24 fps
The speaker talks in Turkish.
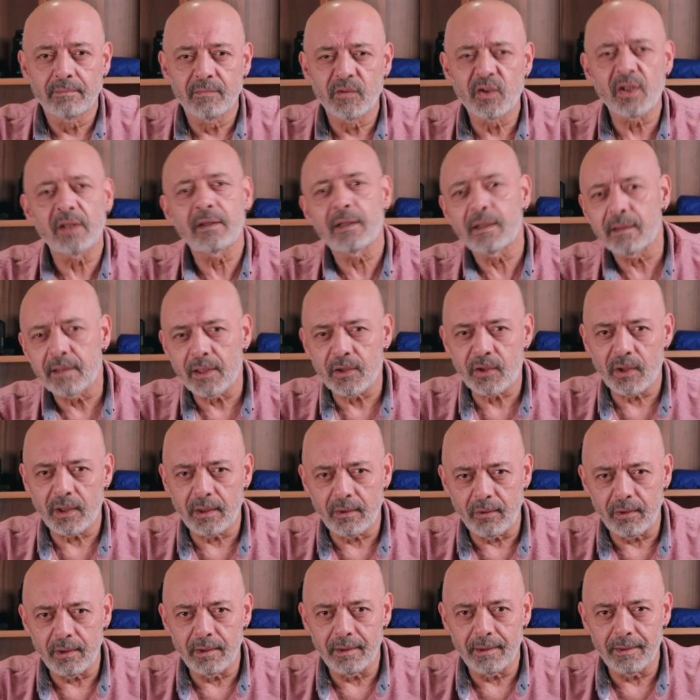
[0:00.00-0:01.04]
Candan
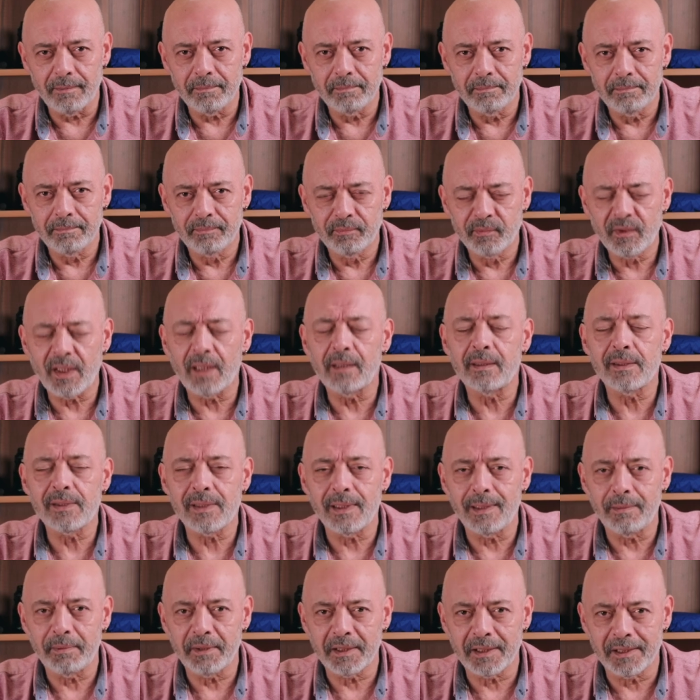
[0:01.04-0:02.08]
teşekkür ederim. Kendinize
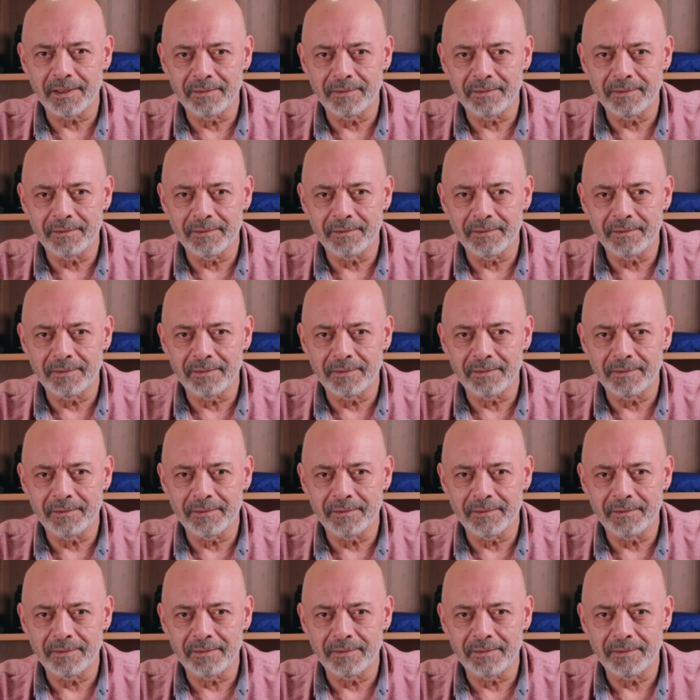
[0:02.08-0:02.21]
iyi bakın.